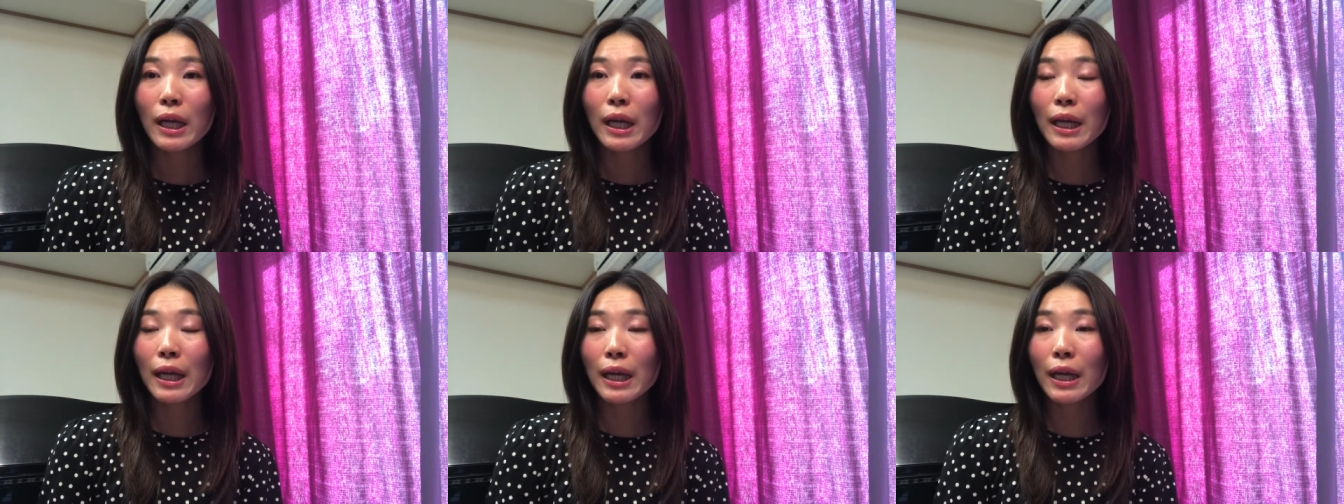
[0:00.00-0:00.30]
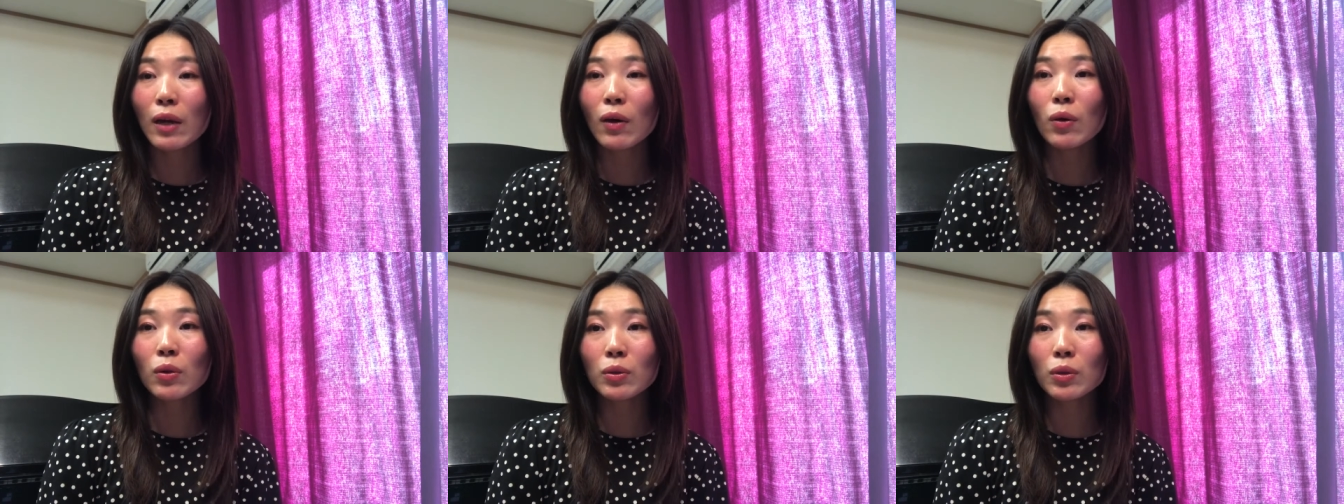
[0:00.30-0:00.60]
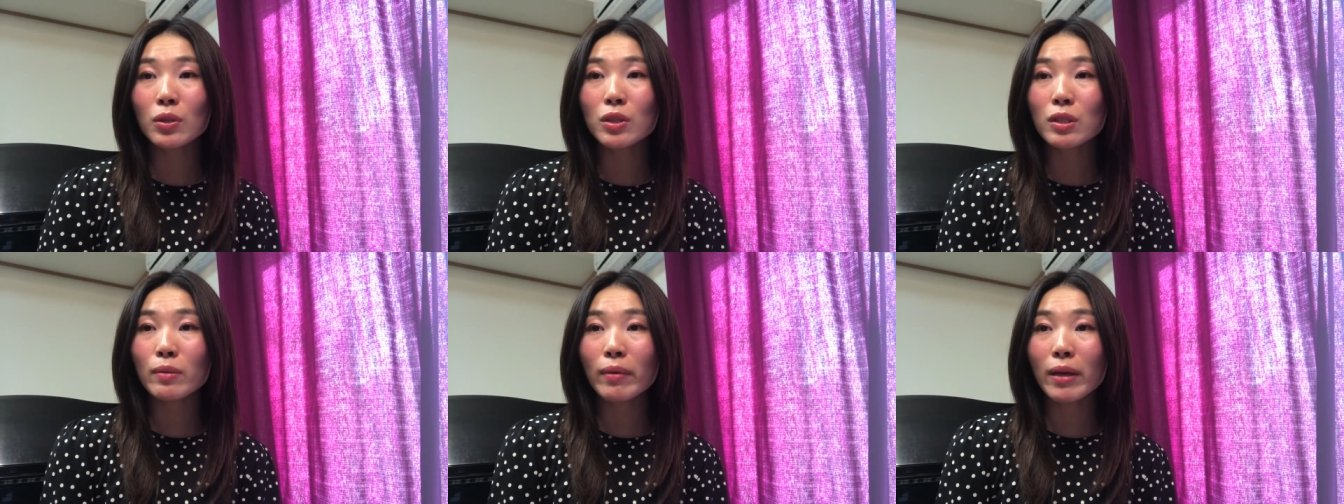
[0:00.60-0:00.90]
えー、本当
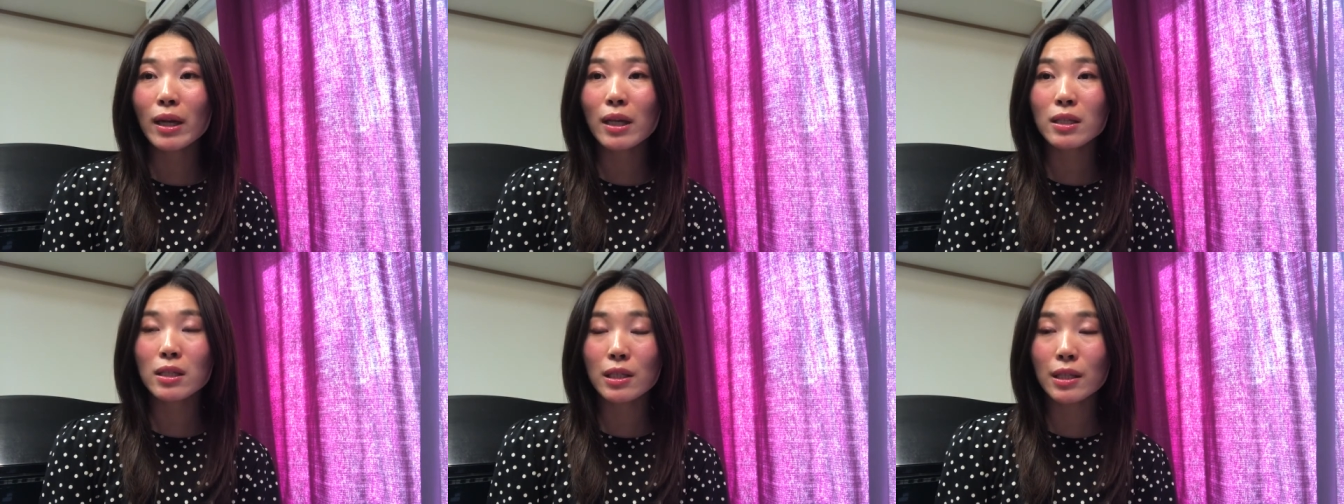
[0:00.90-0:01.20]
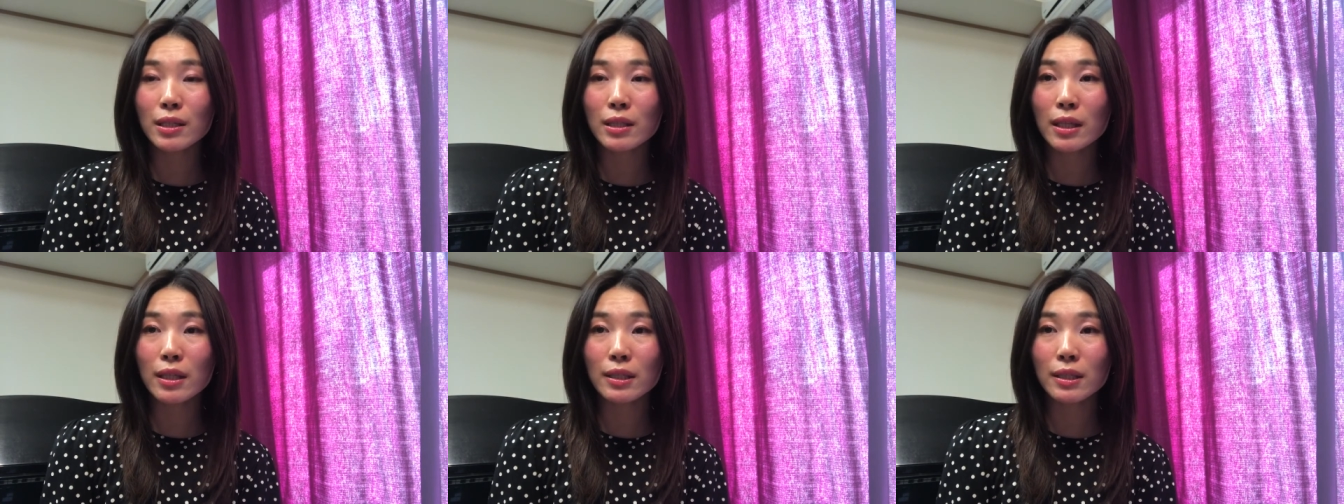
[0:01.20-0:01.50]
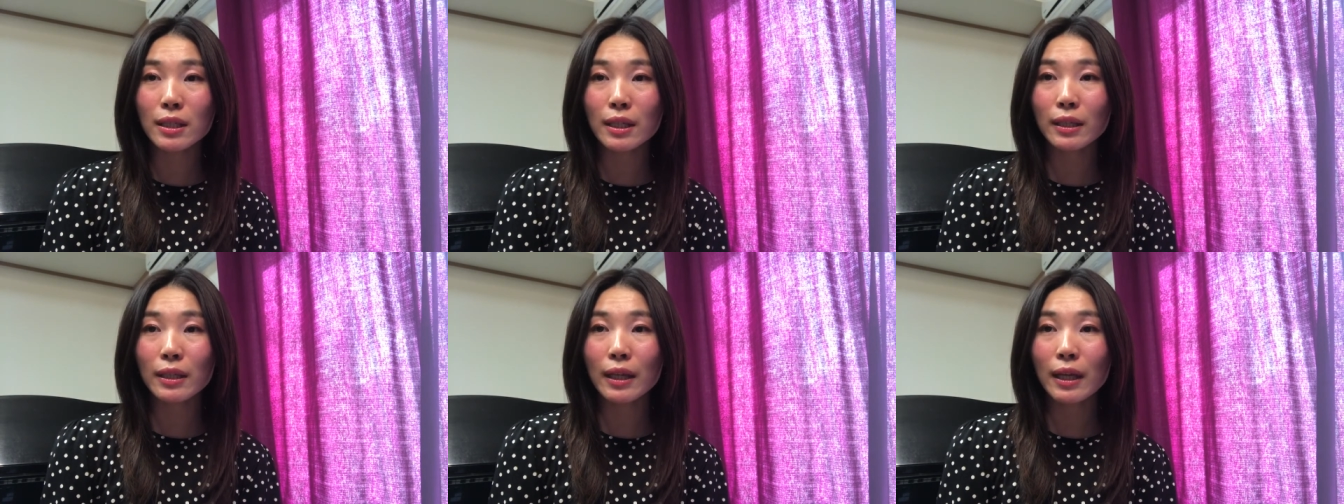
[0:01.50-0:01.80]
に素晴らしい先
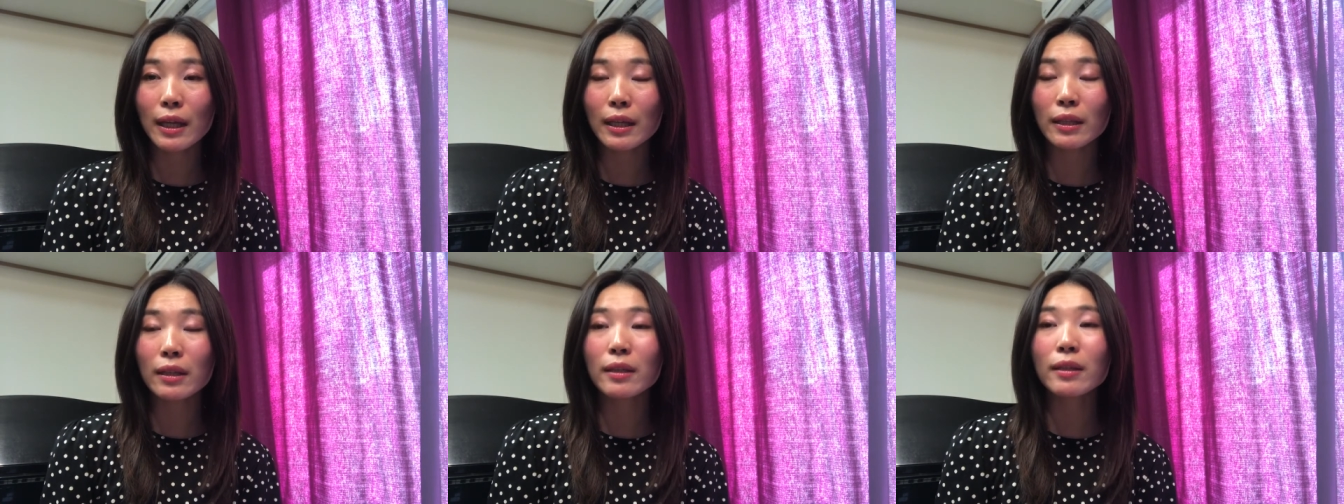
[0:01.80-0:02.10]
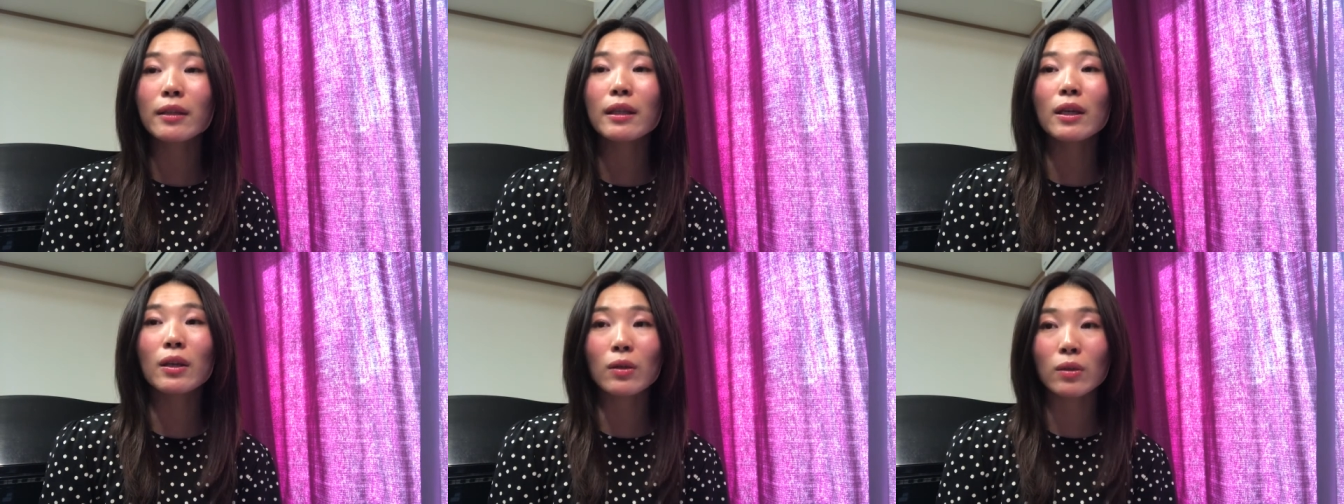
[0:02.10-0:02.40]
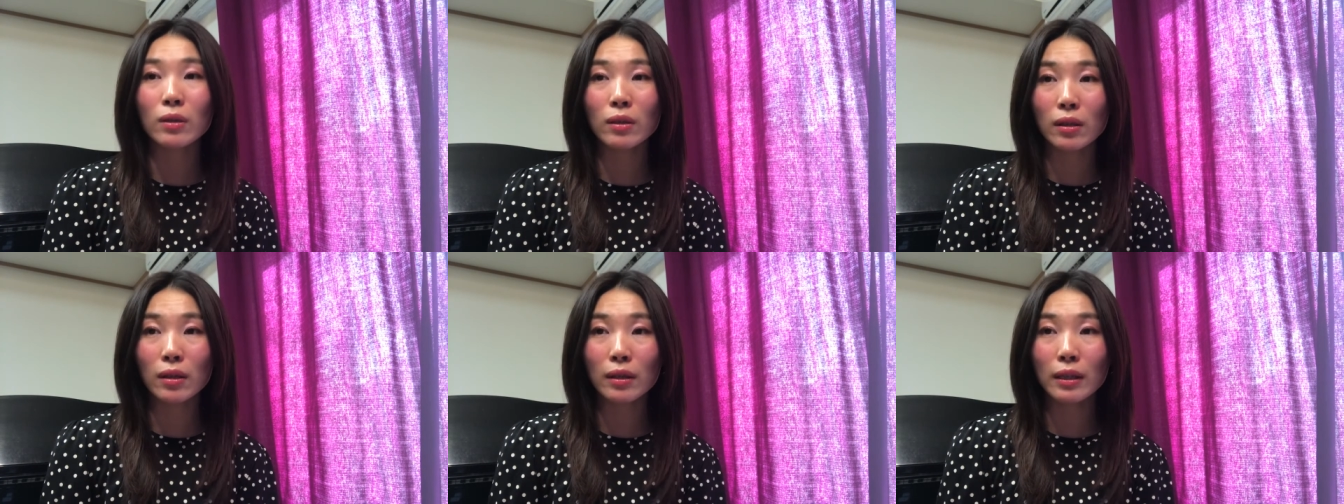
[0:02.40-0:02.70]
生でってい
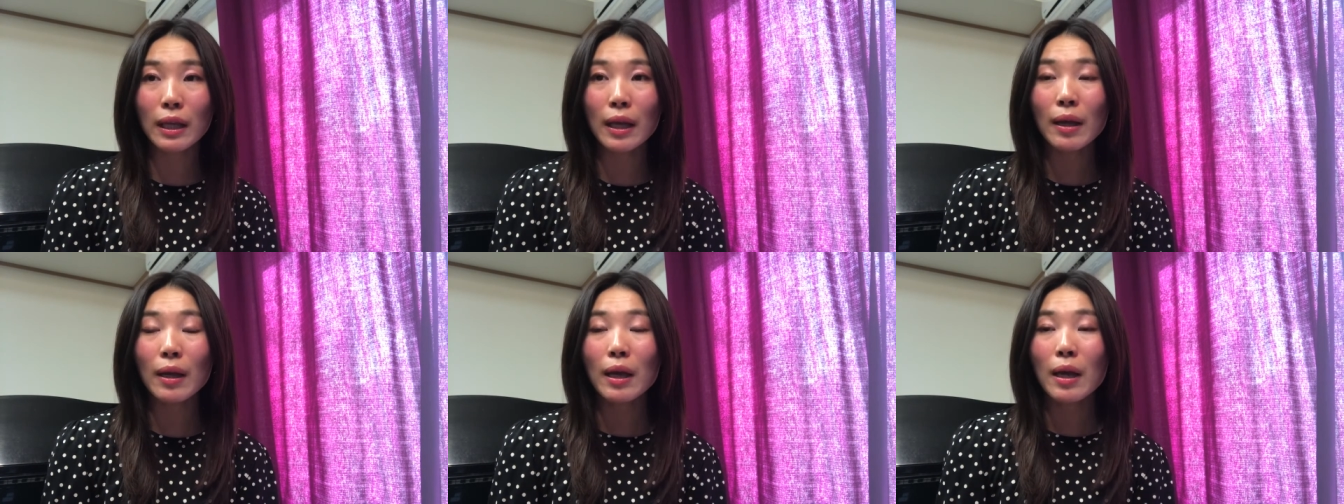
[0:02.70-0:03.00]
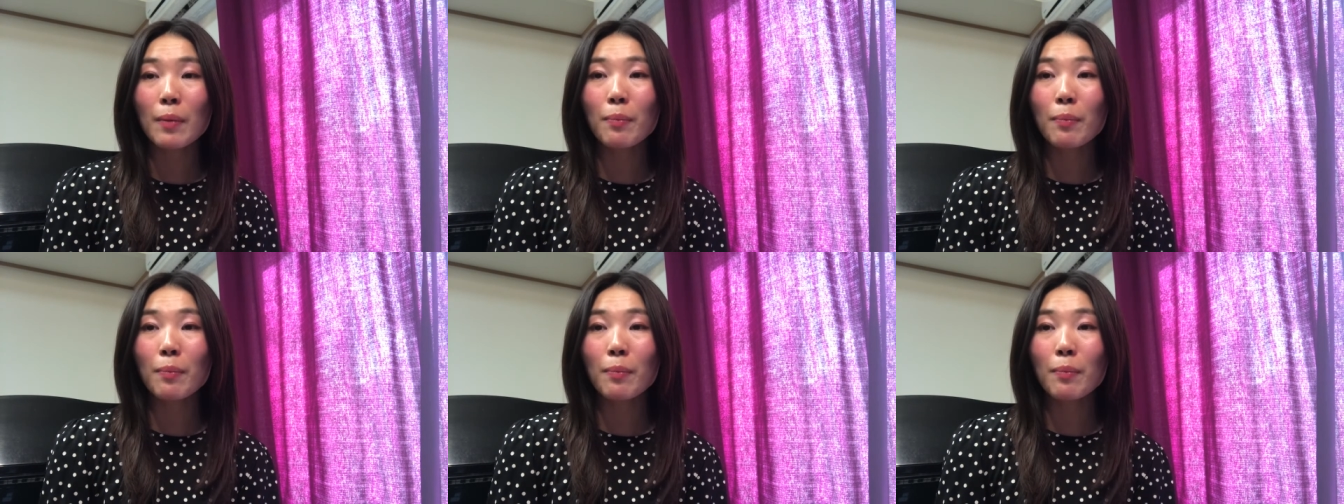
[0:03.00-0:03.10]
うね、